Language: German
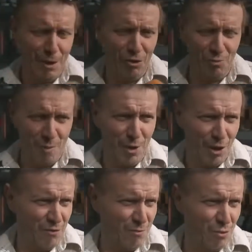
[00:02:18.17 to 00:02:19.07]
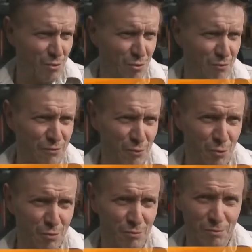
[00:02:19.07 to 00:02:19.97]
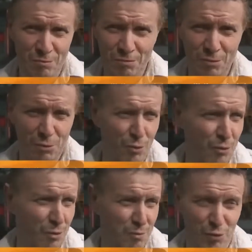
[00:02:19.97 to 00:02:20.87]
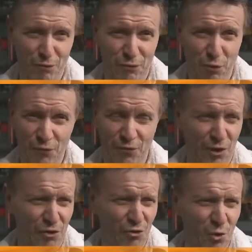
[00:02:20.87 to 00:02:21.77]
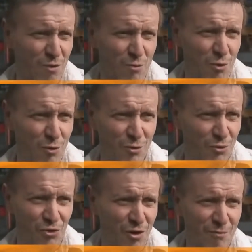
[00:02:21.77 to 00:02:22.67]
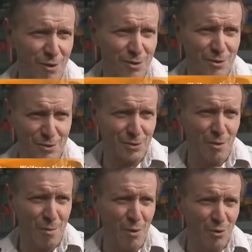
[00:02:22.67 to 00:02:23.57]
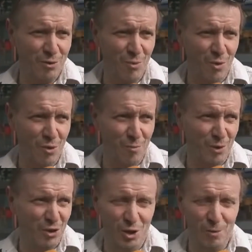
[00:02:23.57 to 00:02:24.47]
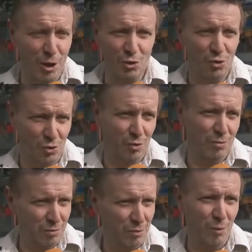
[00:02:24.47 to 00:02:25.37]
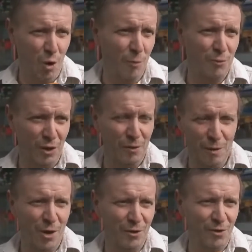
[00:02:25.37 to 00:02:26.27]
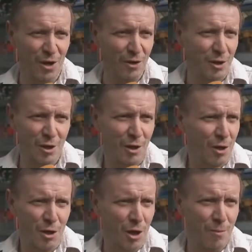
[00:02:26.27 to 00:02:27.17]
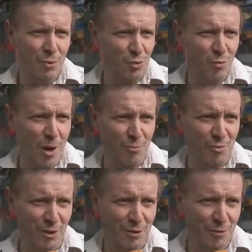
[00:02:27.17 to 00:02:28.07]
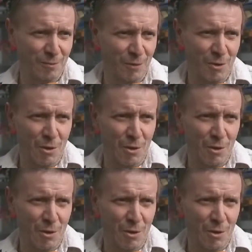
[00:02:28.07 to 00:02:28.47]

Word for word: Ja, ich bin Bäcker vom Beruf und so mit 40 Stunden Woche oder sonst irgendwas kann man bei uns mal im Betrieb, also überhaupt in dem Handwerk, ab und zu mal abschwingen.